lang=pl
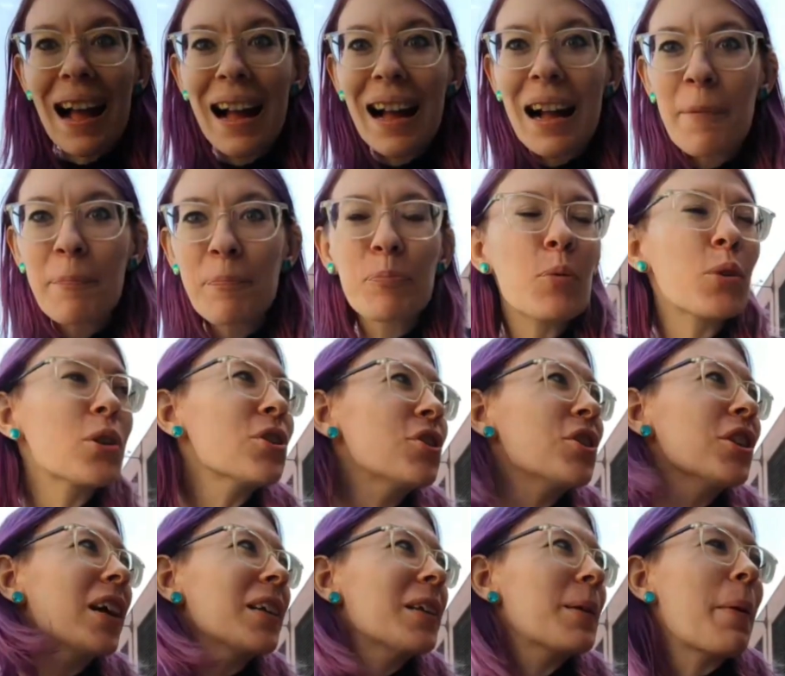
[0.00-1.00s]
A, jakieś
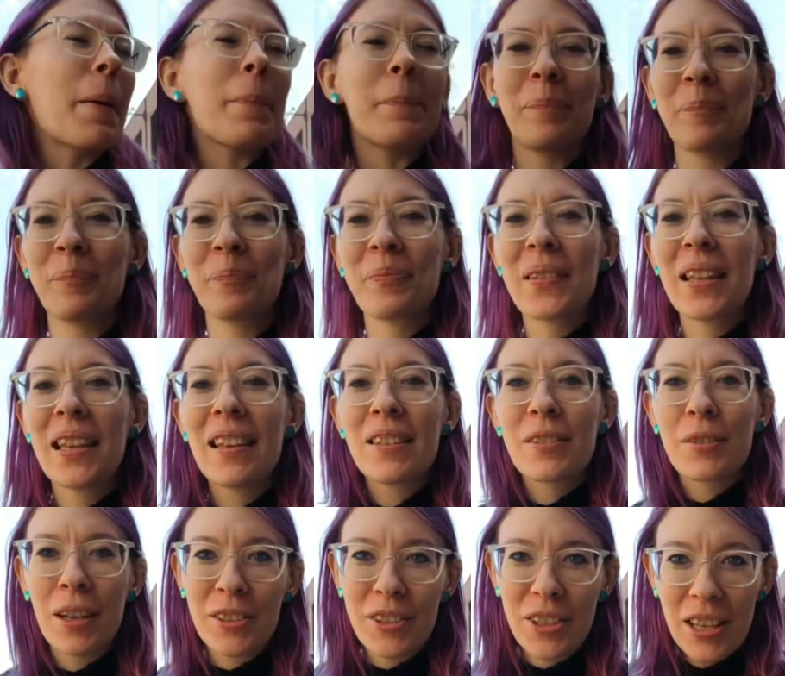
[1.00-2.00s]
zdzicha nie ma.
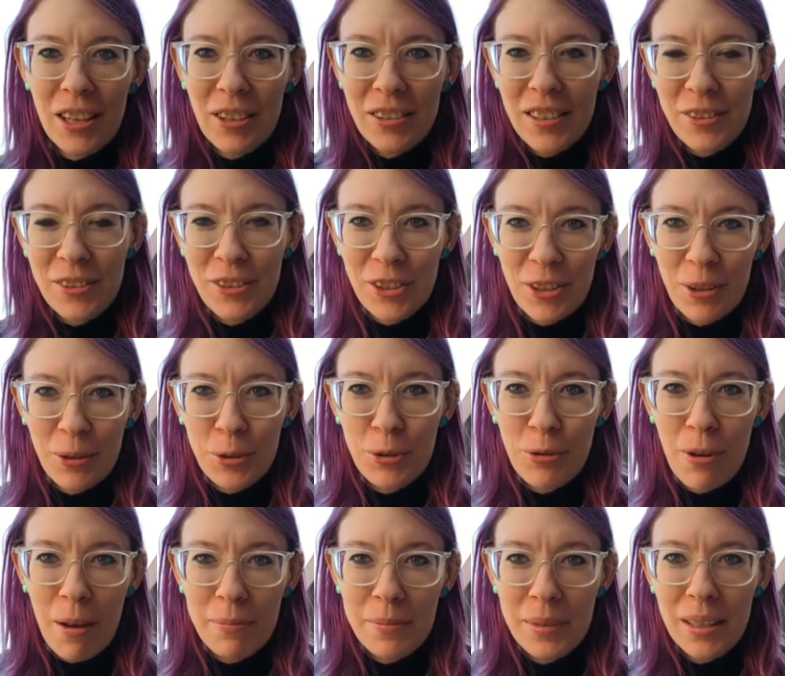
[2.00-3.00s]
Słuchajcie, ja ostatnio się
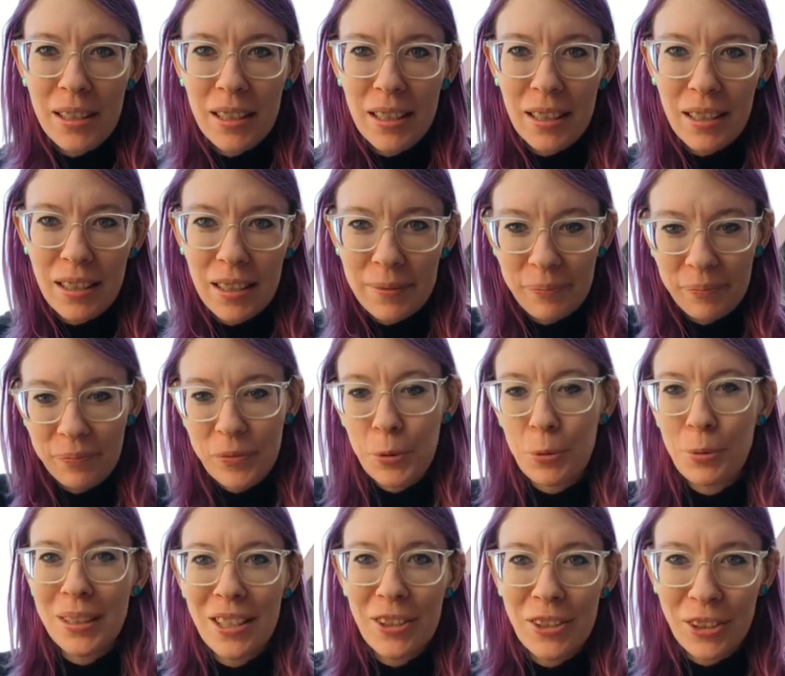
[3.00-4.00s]
nauczyłam yy,
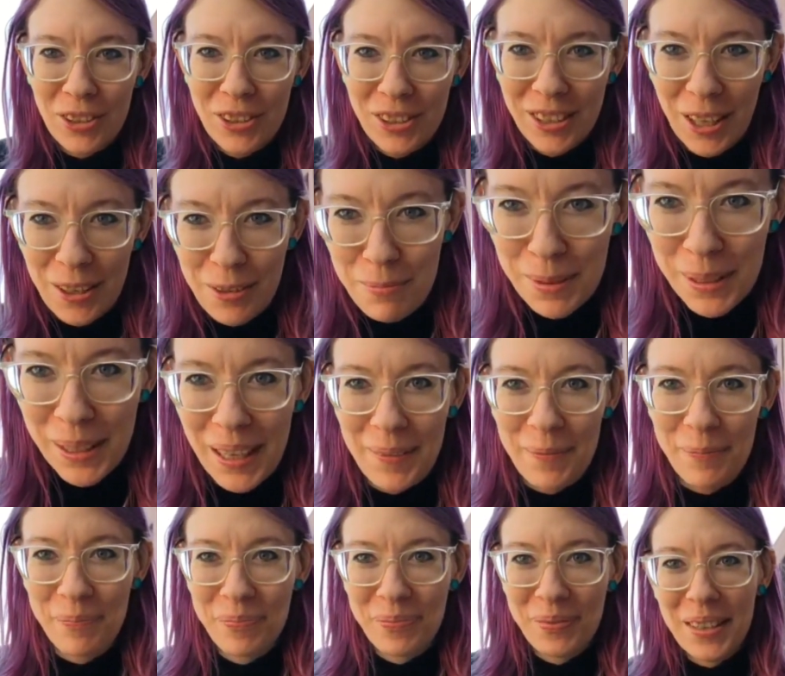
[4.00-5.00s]
układać kostkę
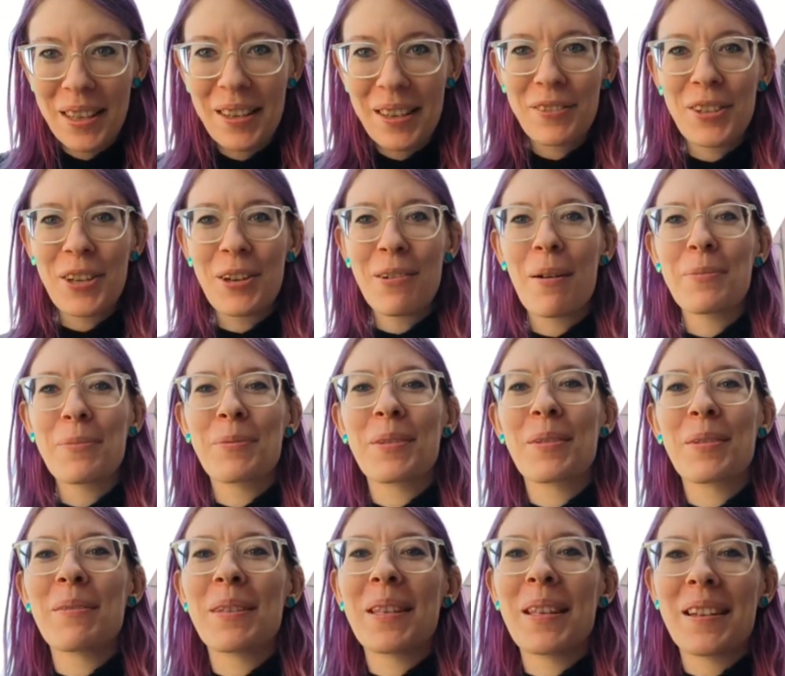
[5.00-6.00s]
Rubika. Wzięłam ją
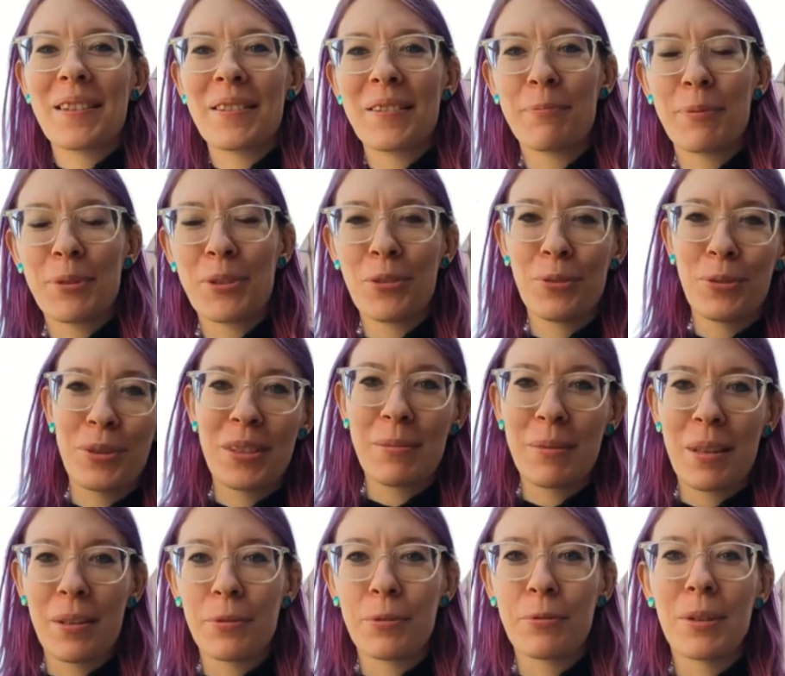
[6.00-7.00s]
sobie teraz w pociągu
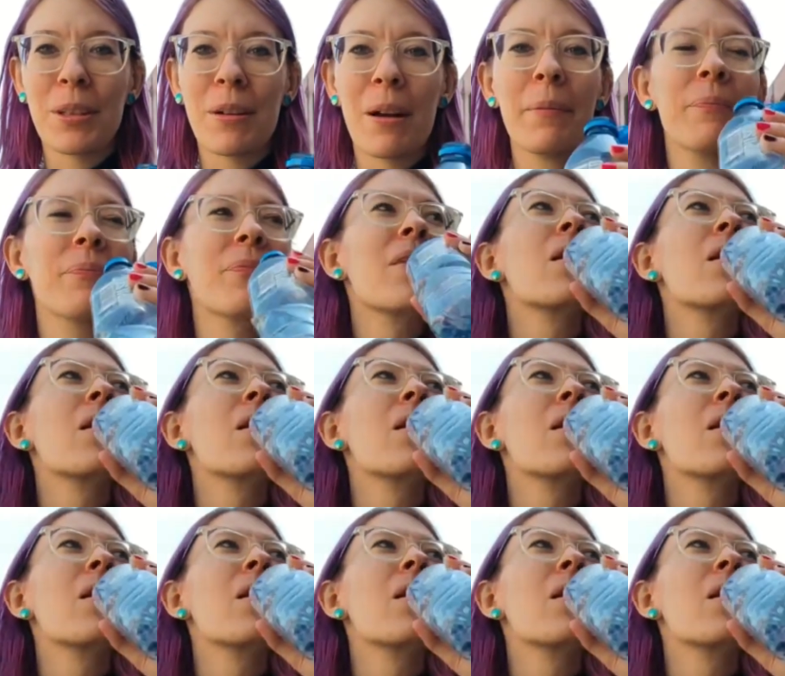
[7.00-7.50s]
sobie układałam.